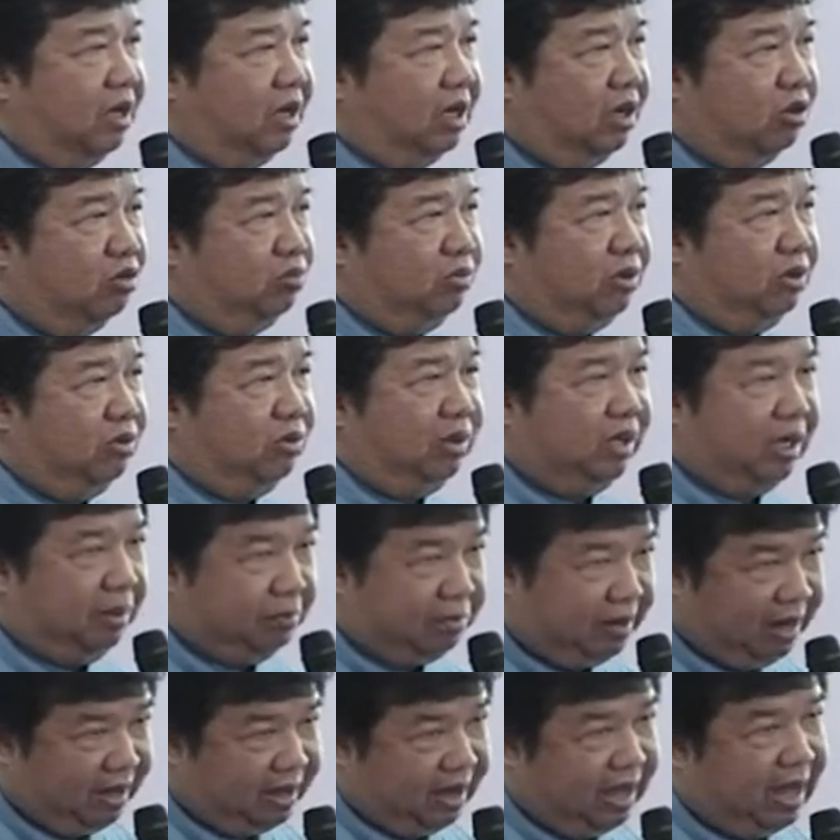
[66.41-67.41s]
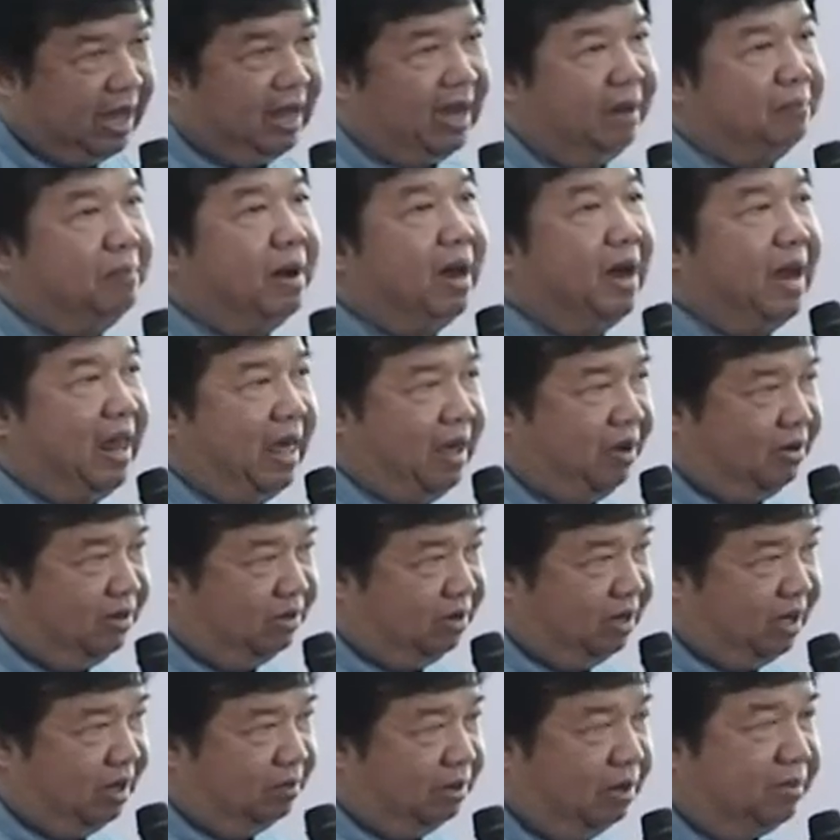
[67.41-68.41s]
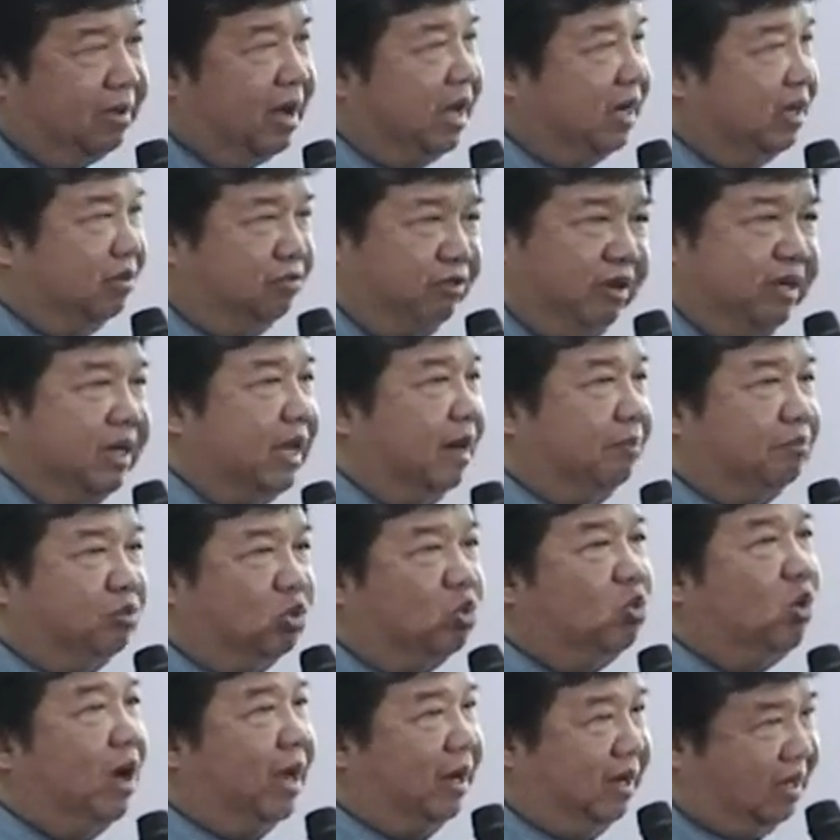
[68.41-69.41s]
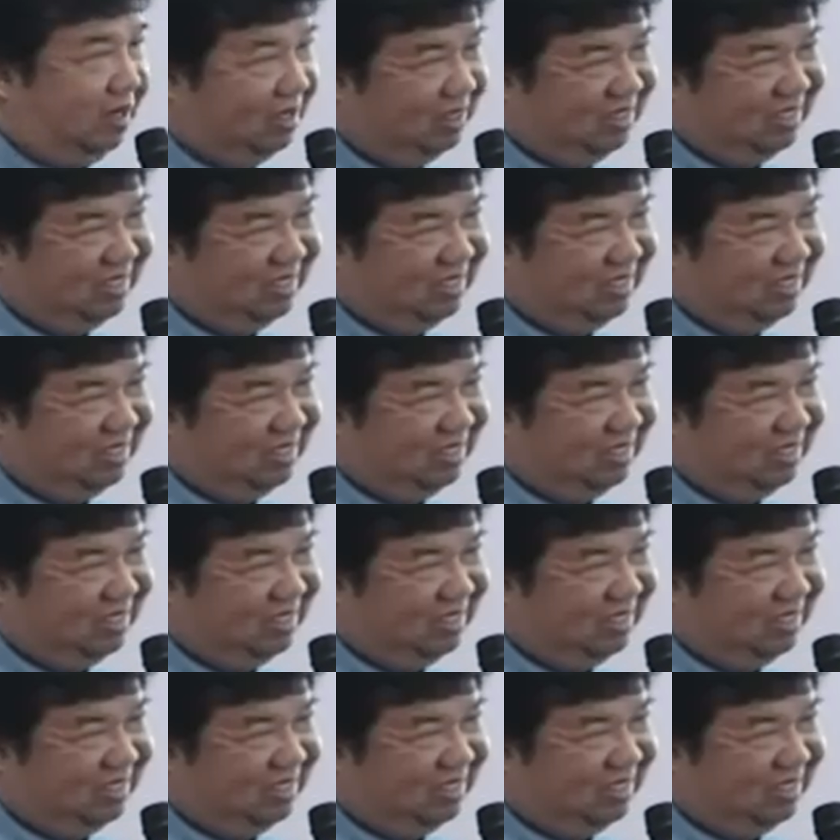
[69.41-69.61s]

เขามีวิกฤตพลังงานบ้างแล้วพม่าที่ไฟดับทุกวัน